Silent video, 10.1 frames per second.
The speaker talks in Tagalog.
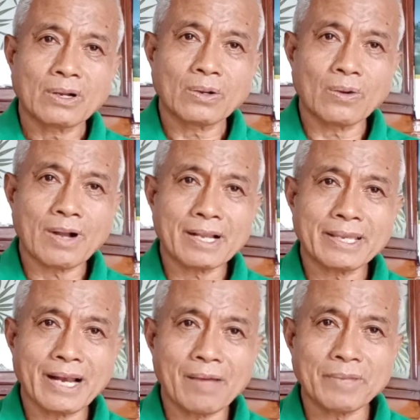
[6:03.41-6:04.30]
Kung ang
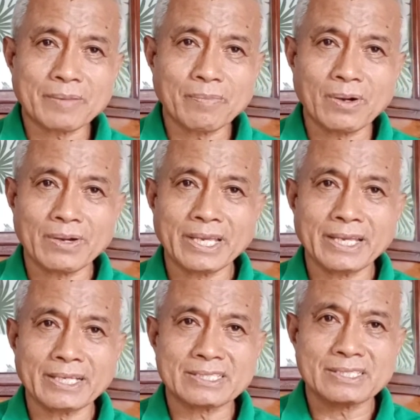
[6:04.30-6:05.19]
ginamit mo
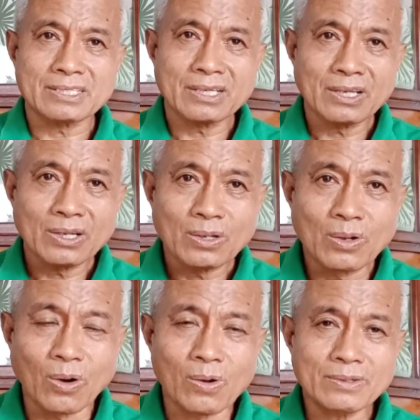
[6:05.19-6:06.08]
is
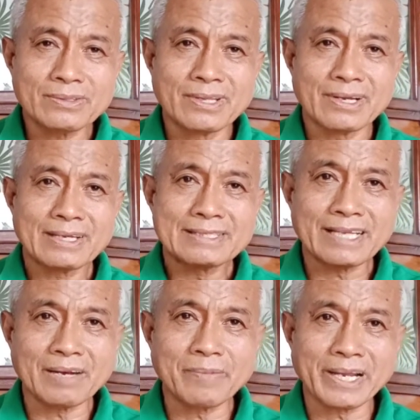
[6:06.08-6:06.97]
gold,
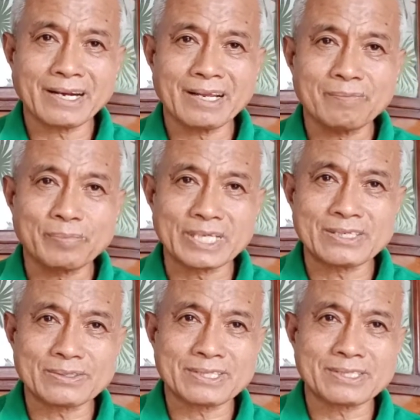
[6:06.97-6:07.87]
silver, and
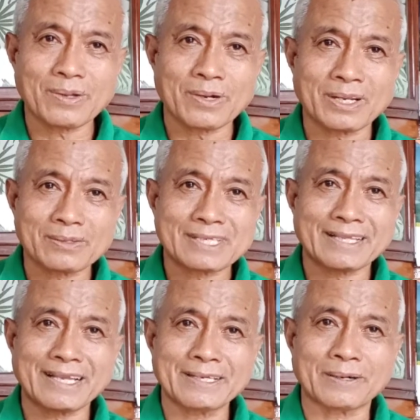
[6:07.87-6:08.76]
precious stone, ano sa
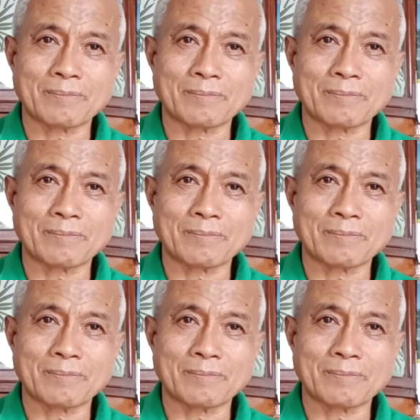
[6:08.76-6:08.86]
tingin nyo?